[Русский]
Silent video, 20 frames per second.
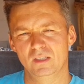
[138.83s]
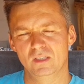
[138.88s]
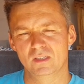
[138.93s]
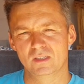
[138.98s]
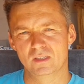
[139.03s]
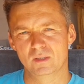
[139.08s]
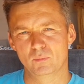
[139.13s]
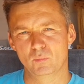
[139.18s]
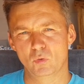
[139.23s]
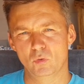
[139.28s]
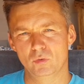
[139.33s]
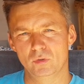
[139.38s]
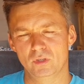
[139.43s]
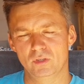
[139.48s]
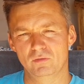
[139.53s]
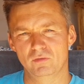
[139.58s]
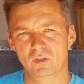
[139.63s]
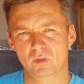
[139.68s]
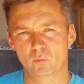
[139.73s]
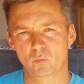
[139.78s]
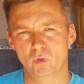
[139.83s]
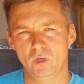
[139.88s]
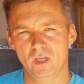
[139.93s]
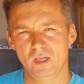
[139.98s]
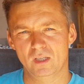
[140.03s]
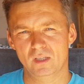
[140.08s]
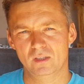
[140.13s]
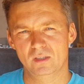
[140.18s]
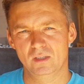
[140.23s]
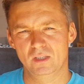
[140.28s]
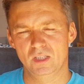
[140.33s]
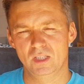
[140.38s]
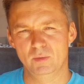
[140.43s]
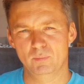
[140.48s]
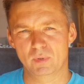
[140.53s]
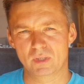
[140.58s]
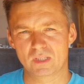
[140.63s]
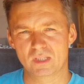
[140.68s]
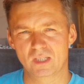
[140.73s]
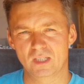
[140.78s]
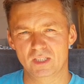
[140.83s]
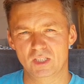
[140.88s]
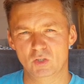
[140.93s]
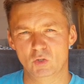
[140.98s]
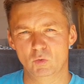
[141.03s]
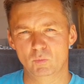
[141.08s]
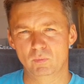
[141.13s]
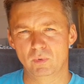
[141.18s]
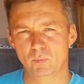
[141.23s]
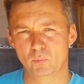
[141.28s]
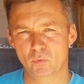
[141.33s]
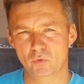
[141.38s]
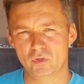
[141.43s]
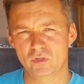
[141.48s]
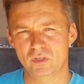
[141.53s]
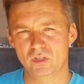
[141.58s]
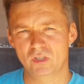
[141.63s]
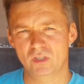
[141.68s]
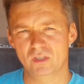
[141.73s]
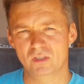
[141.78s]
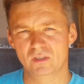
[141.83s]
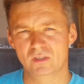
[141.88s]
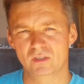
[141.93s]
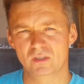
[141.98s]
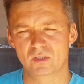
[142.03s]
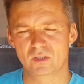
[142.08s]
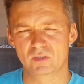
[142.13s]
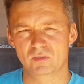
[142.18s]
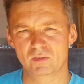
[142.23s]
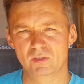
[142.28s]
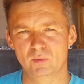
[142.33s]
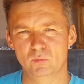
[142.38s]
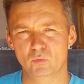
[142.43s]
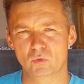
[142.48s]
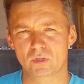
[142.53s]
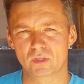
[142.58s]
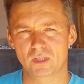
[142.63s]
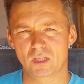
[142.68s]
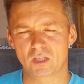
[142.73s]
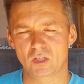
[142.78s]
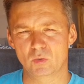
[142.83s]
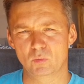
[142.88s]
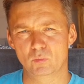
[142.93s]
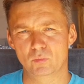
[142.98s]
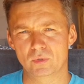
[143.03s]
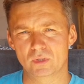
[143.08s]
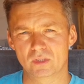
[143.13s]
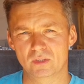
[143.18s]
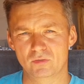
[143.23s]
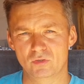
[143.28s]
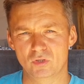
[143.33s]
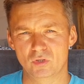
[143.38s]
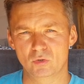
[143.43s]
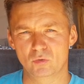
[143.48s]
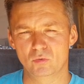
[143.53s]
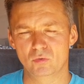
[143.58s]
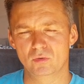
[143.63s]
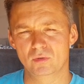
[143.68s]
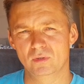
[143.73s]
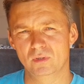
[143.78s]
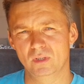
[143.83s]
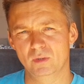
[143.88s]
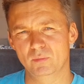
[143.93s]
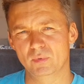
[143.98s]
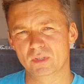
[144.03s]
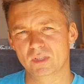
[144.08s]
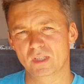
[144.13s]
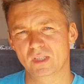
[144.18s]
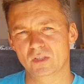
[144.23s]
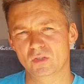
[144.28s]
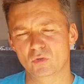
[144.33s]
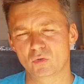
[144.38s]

заполнить формуляр и послать его по почте своему старому поставщику и написать,